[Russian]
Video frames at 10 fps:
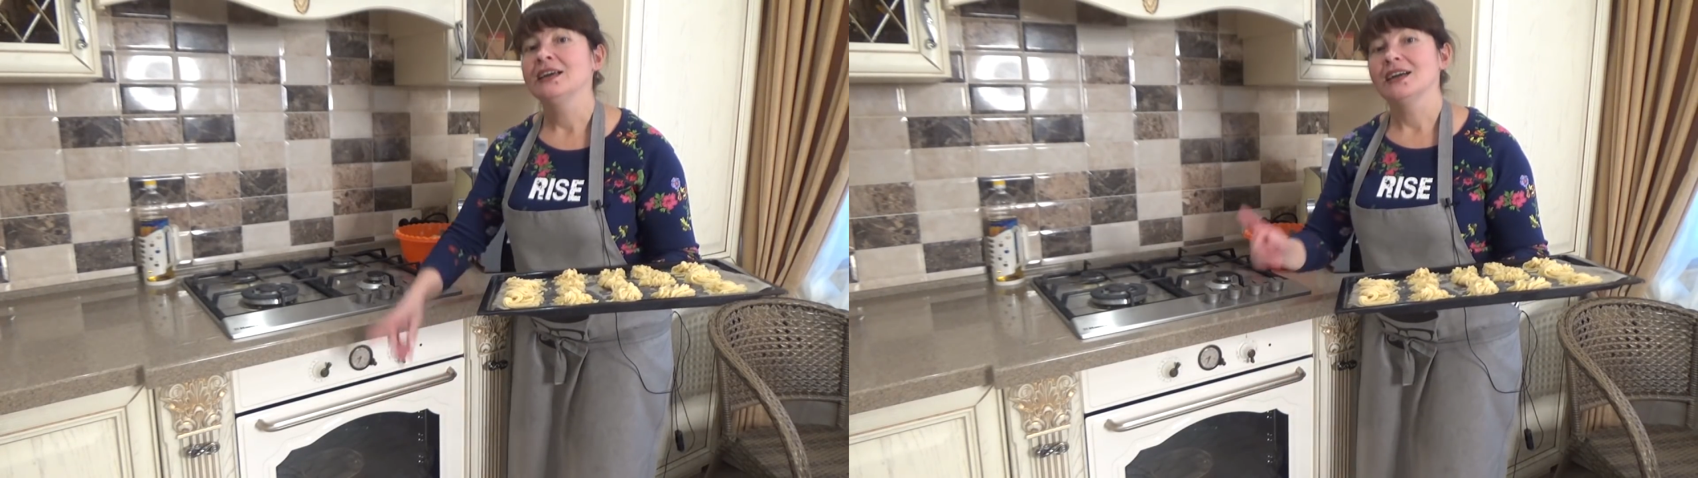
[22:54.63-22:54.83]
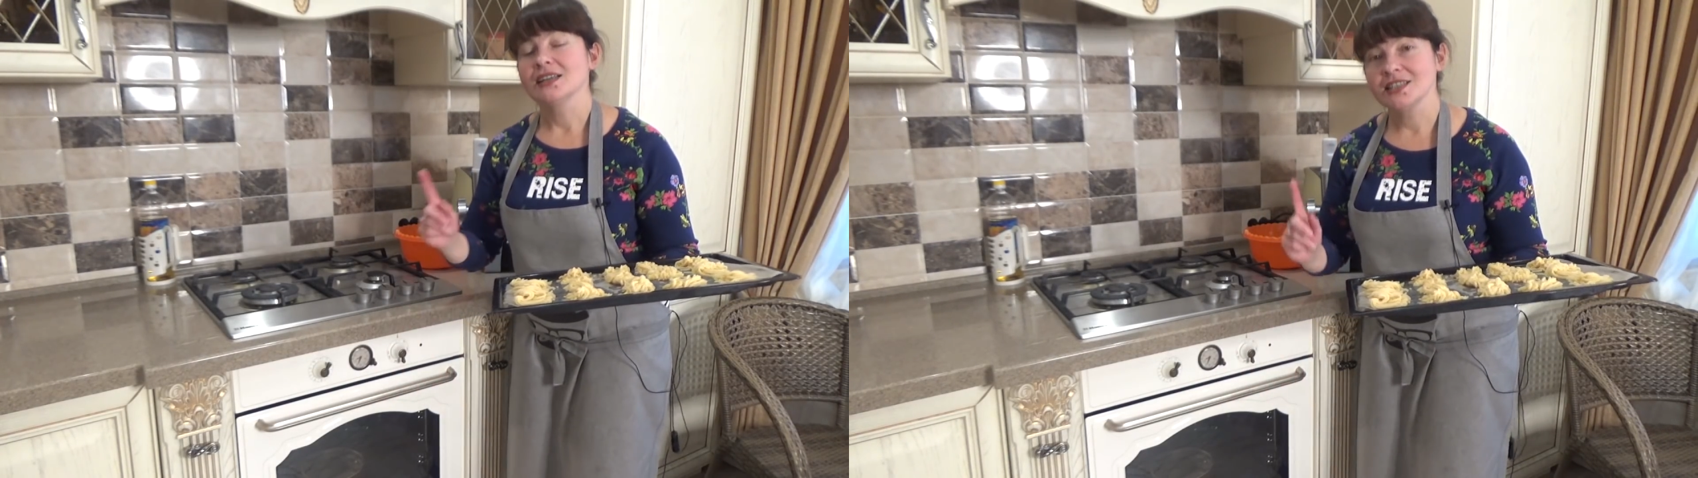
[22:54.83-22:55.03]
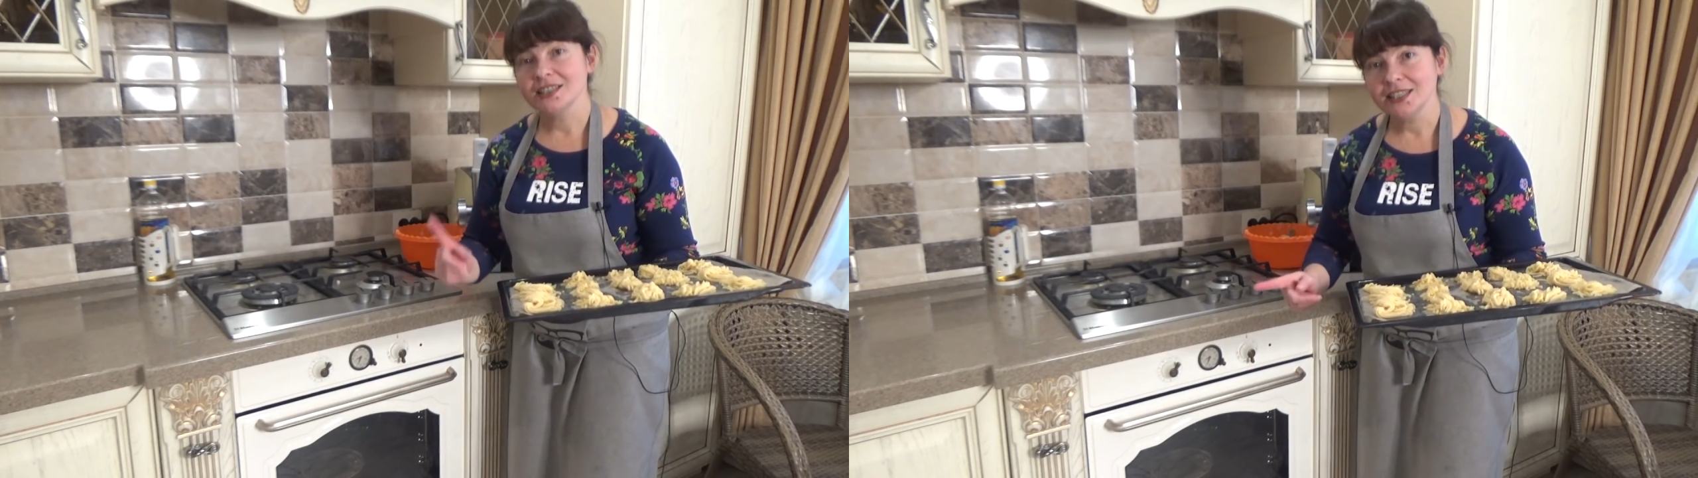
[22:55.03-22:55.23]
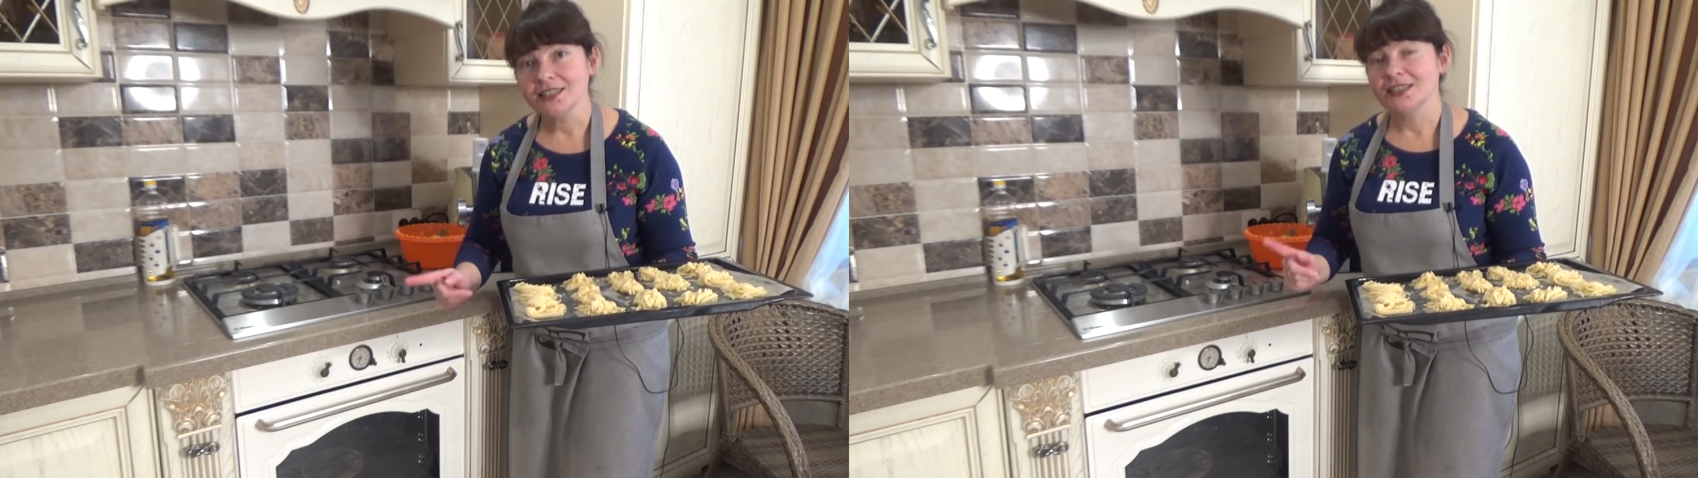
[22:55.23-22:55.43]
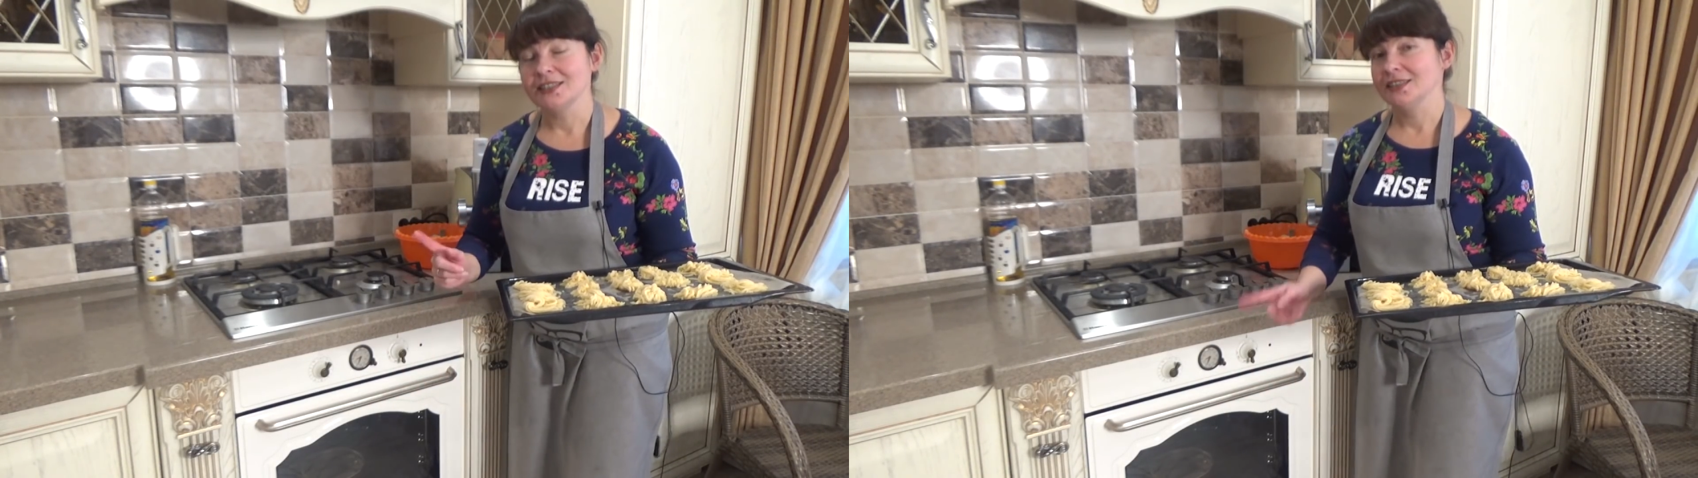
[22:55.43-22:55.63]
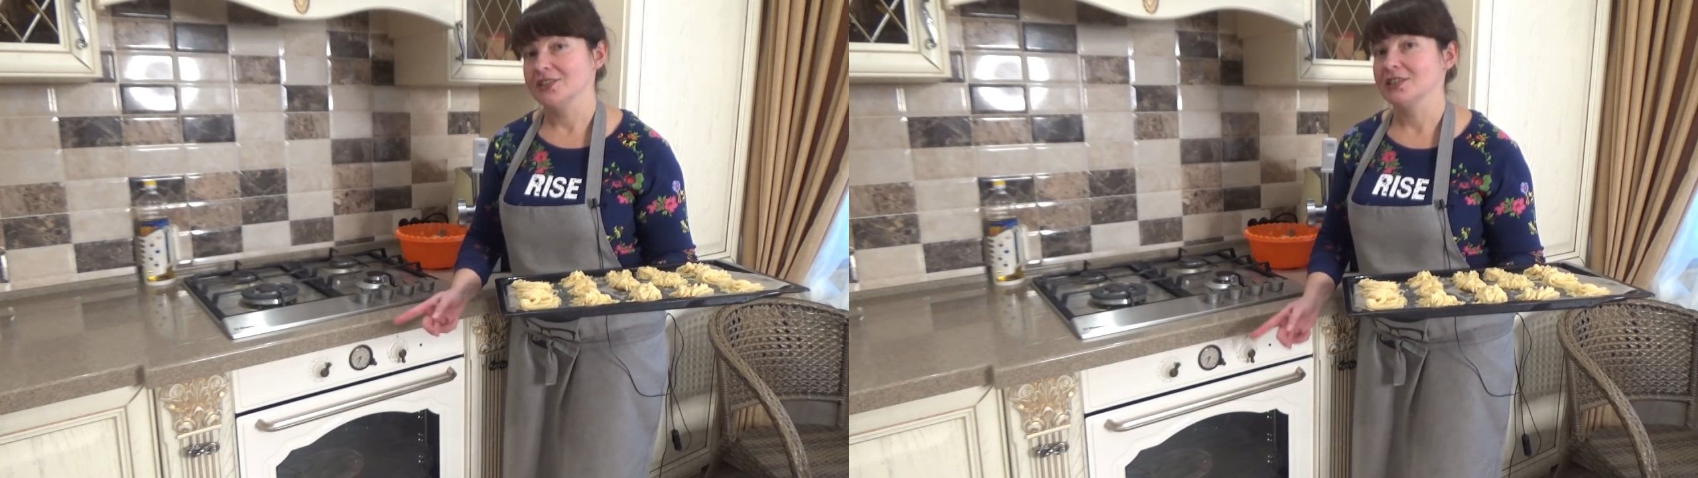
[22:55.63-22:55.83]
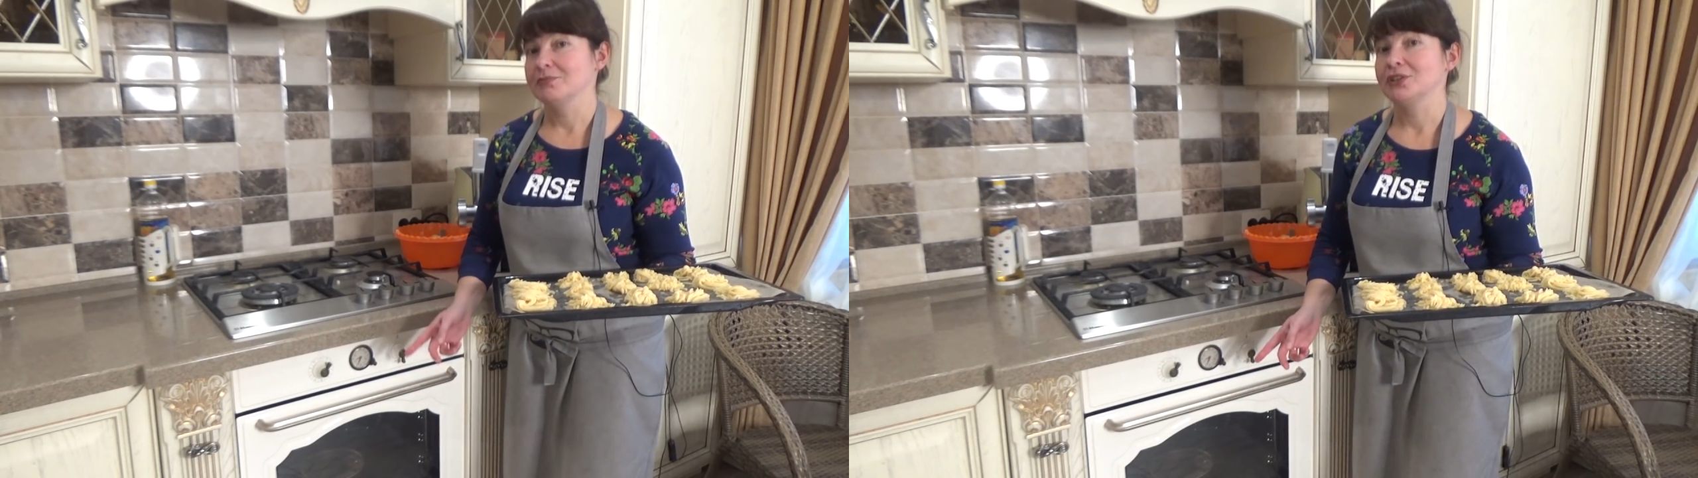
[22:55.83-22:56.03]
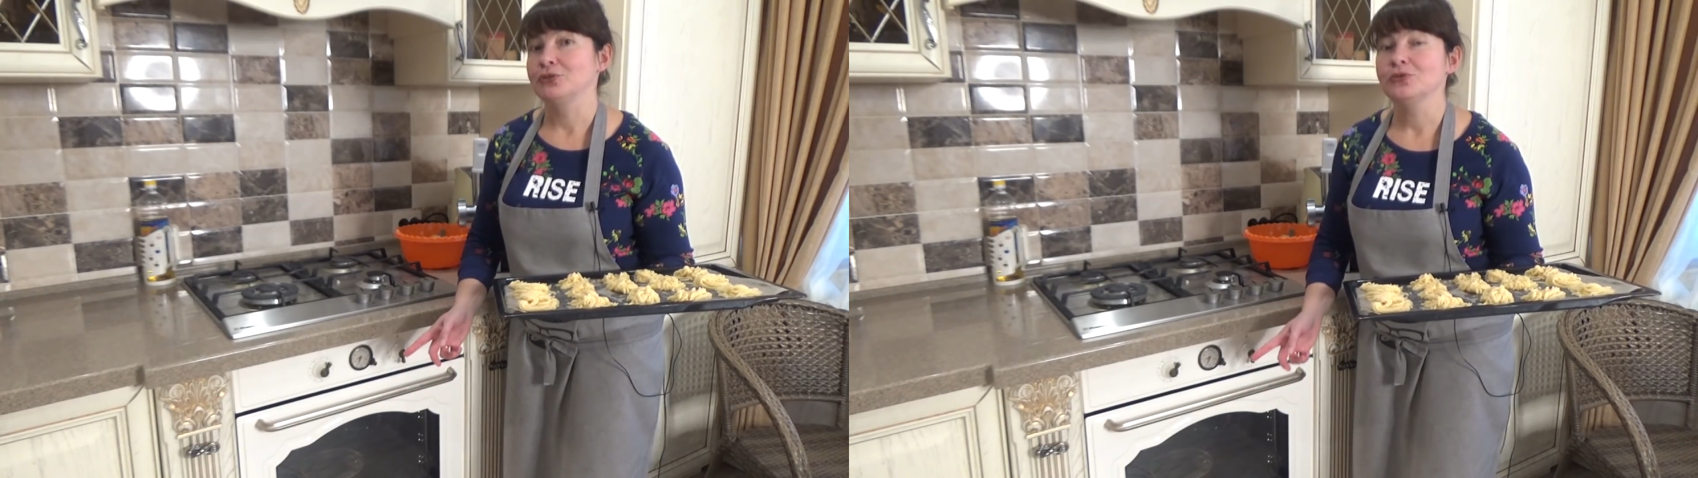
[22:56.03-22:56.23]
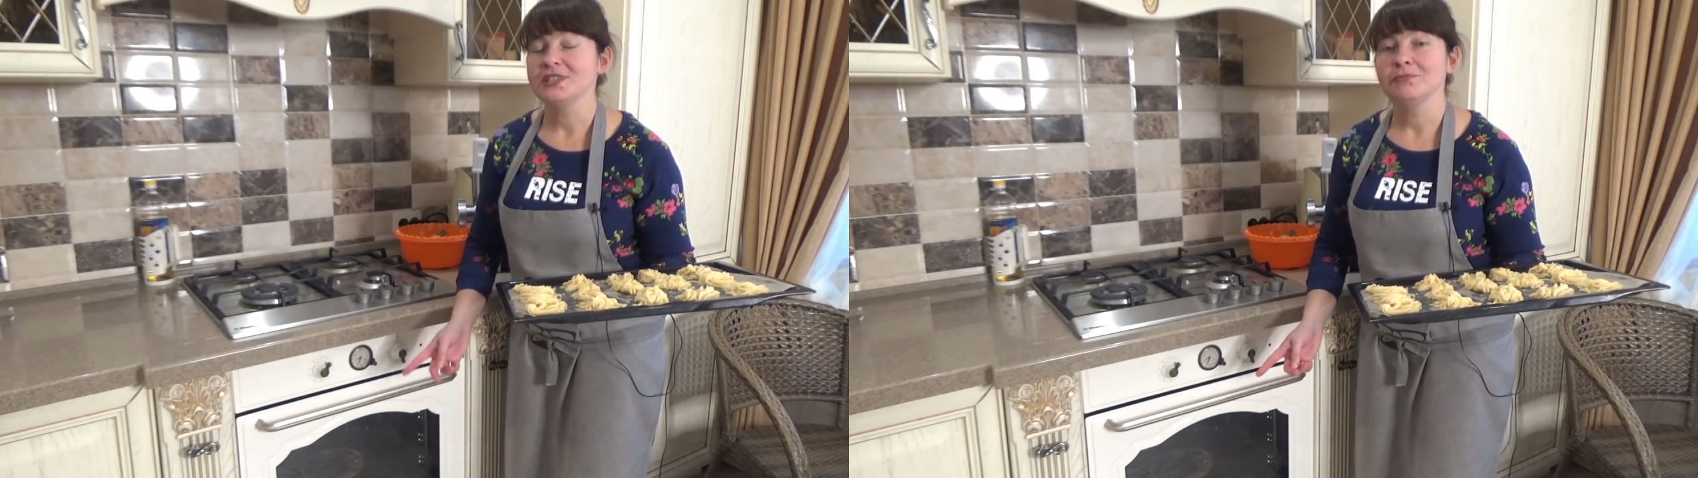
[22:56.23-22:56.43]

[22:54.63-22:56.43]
Разогретая она должна быть до